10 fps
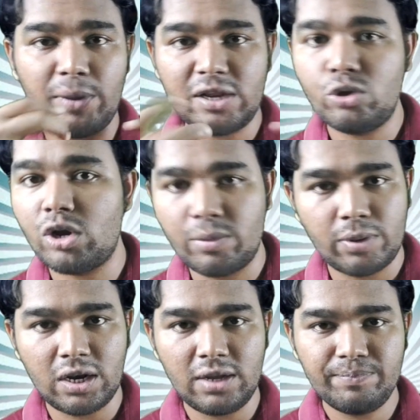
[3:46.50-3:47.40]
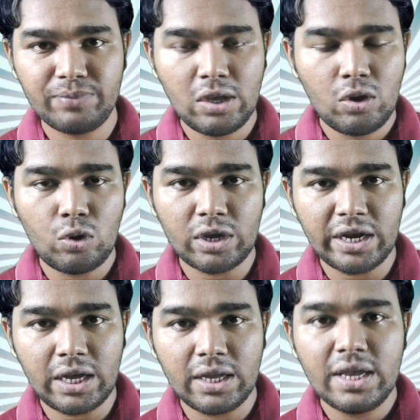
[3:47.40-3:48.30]
பரிந்துரைக்கப்படலை
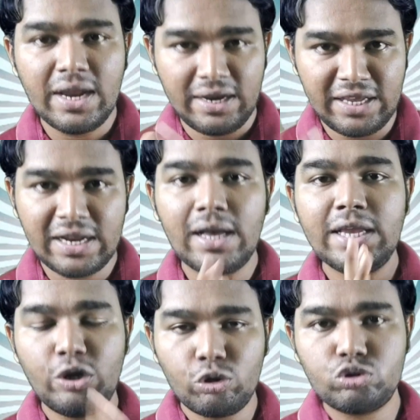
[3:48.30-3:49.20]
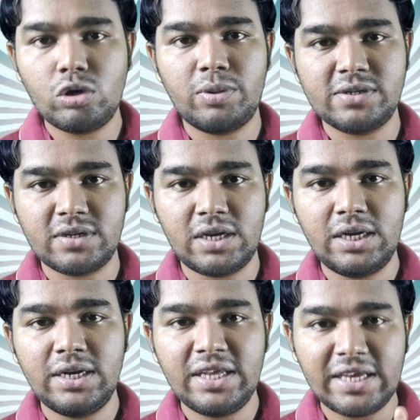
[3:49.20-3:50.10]
ஓகேங்களா நீங்களாக இண்டிவிஜுவல்
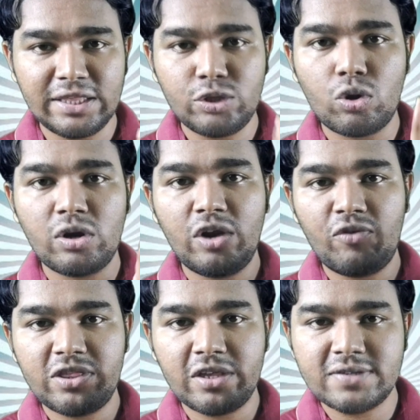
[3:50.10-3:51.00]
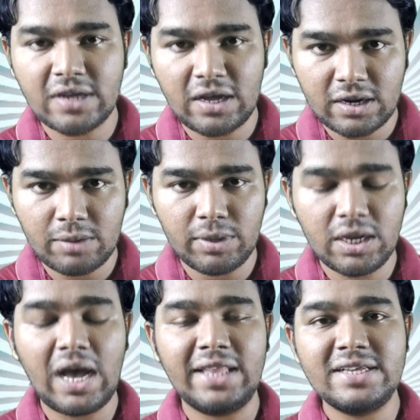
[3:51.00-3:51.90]
பர்சனாக நீங்கள் எந்த ஒரு நிறுவனத்தையும்
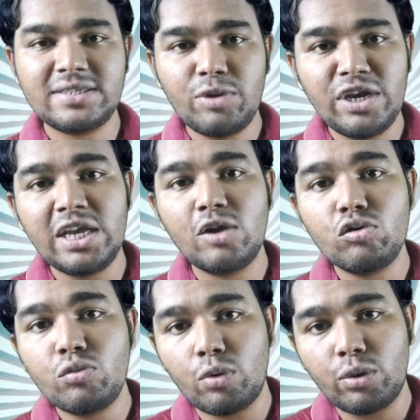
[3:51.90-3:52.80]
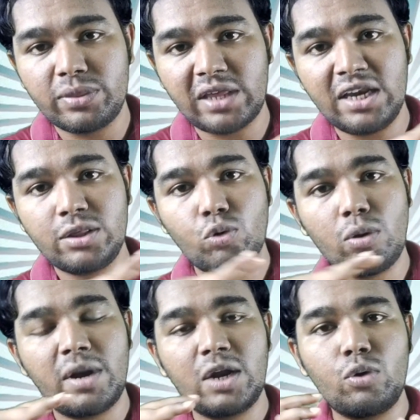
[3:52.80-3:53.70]
சாராமல் அதே சமயம் நீங்களும் ஒரு
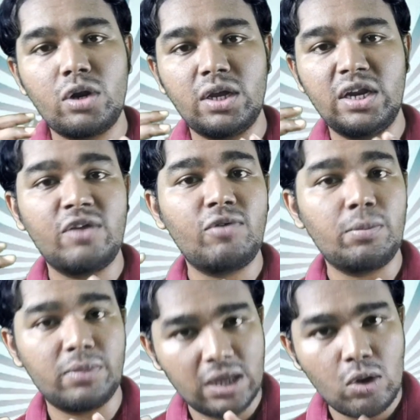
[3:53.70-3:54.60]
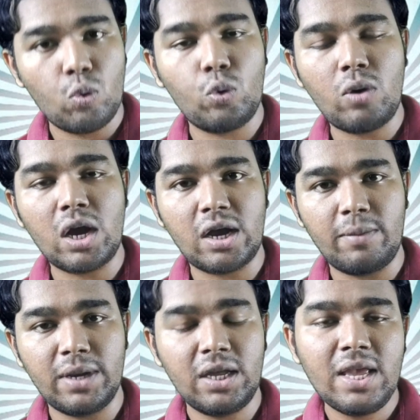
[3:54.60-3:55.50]
தனித்துவமான ஒரு நிறுவனம்
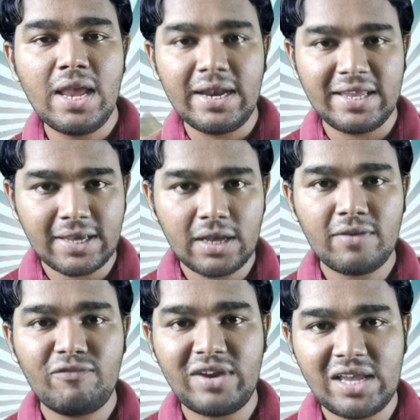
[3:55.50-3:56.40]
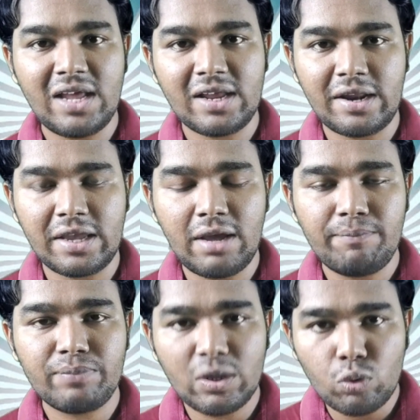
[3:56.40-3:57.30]
உருவாக்காமல் நீங்கள் ஃப்ரீயாக இருக்கிறீங்க
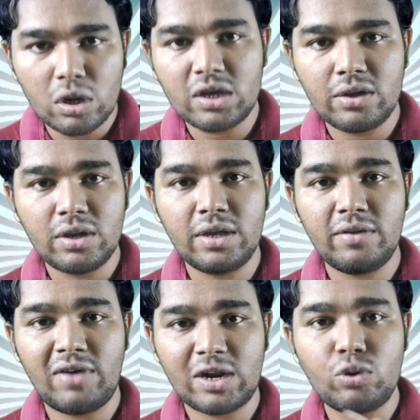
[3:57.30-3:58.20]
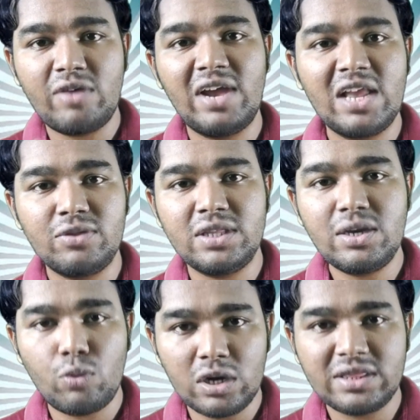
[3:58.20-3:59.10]
உங்களுக்கு வரக்கூடிய வேலையை
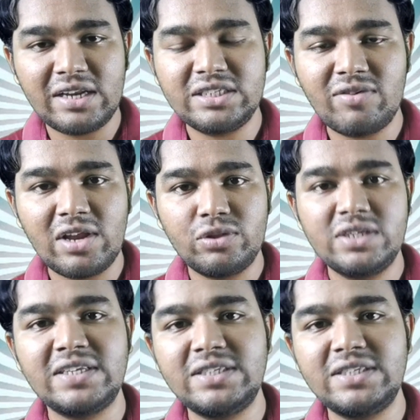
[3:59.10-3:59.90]
வந்து உங்களுக்கு தெரிஞ்ச வேலையை வந்து